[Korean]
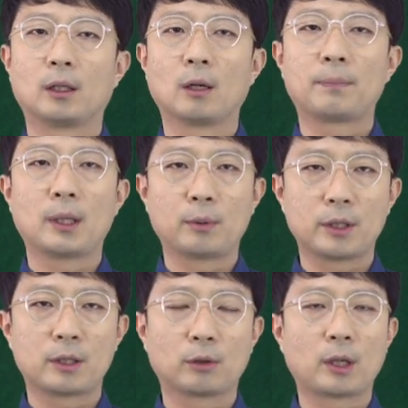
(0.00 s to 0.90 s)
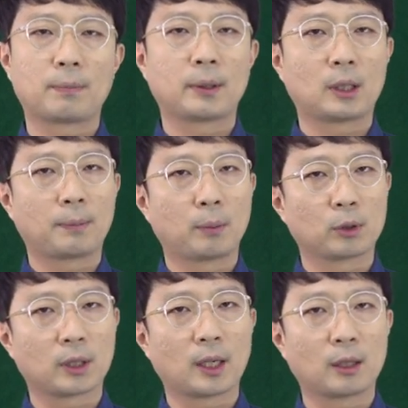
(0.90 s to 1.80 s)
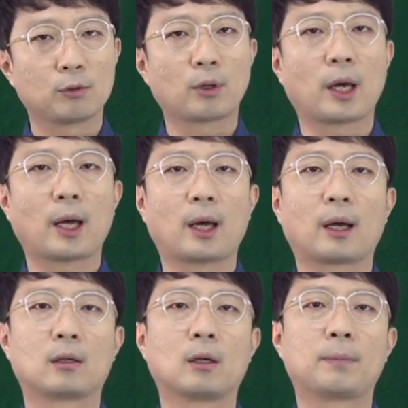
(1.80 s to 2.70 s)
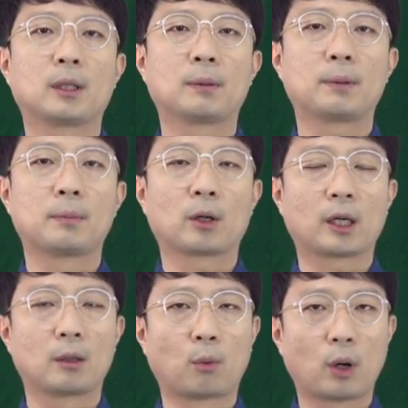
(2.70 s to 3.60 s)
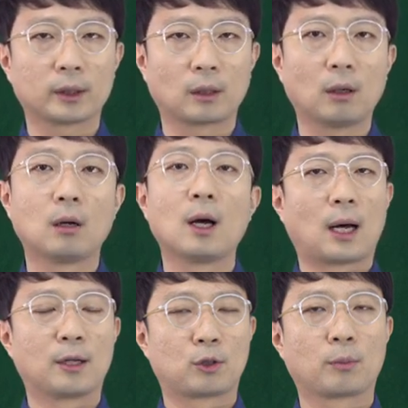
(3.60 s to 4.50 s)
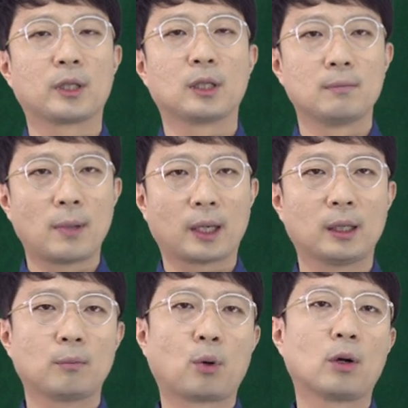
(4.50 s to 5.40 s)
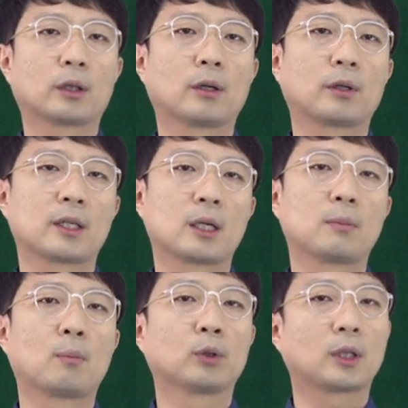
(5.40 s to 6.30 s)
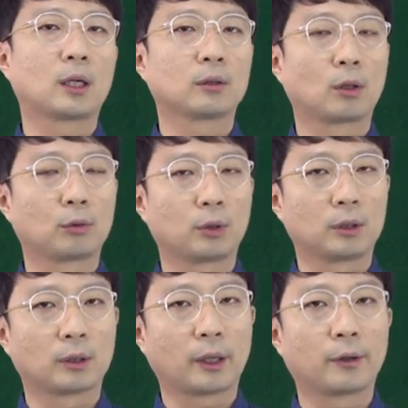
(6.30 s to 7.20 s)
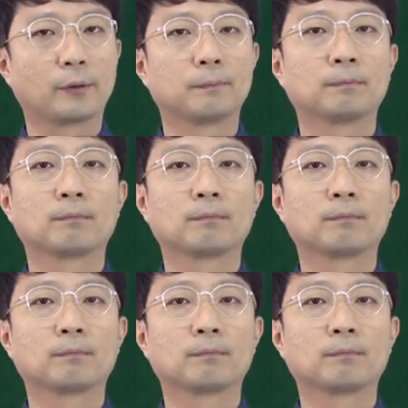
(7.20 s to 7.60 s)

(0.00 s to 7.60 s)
이런 PVC로 된 PTP 포장을 한 후에 그런 PTP 몇 개를 모아서 안쪽 면이 은박인 포 형태로 다시 한번 포장하는 경우도 있는데요.